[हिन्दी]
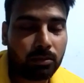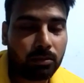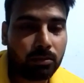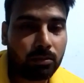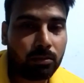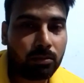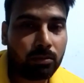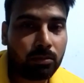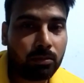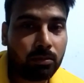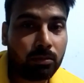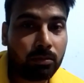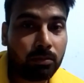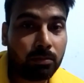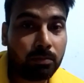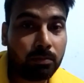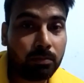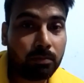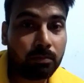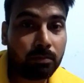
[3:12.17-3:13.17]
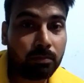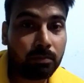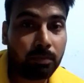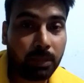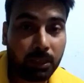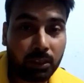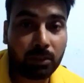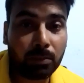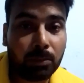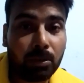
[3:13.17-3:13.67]
तो
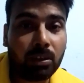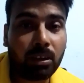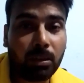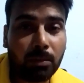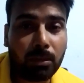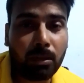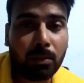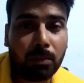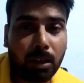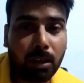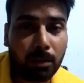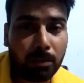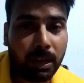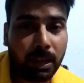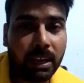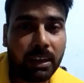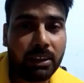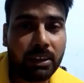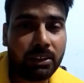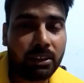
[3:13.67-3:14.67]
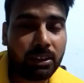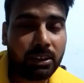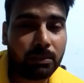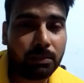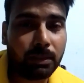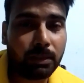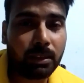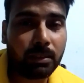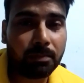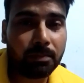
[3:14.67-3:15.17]
बेस्ट ऑफ लक आप अप्लाई कीजिए
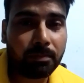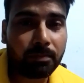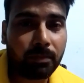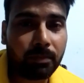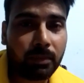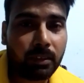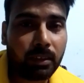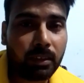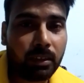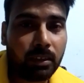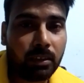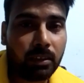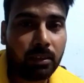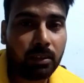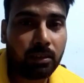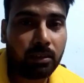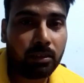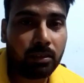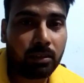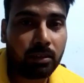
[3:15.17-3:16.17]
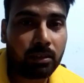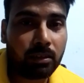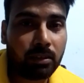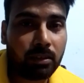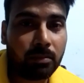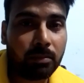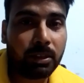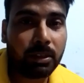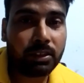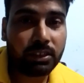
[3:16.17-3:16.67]
इस पर और
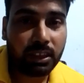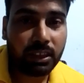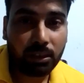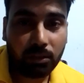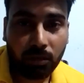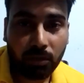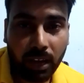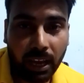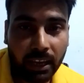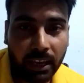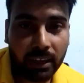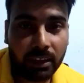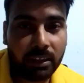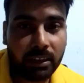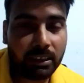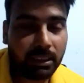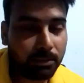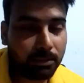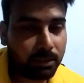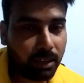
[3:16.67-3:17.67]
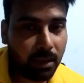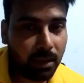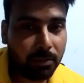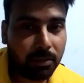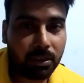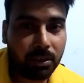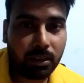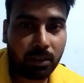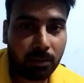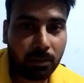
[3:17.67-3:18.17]
मेरे चैनल को लाइक कीजिए सब्सक्राइब
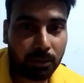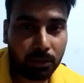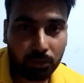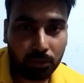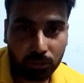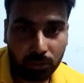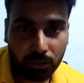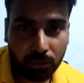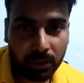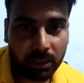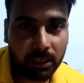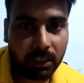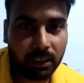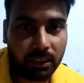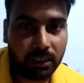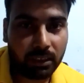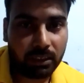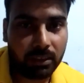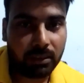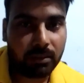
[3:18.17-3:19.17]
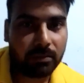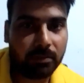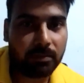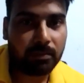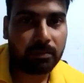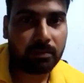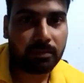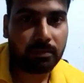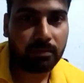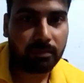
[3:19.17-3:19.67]
कीजिए और अपने दोस्तों में शेयर
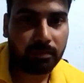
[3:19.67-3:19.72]
कीजिए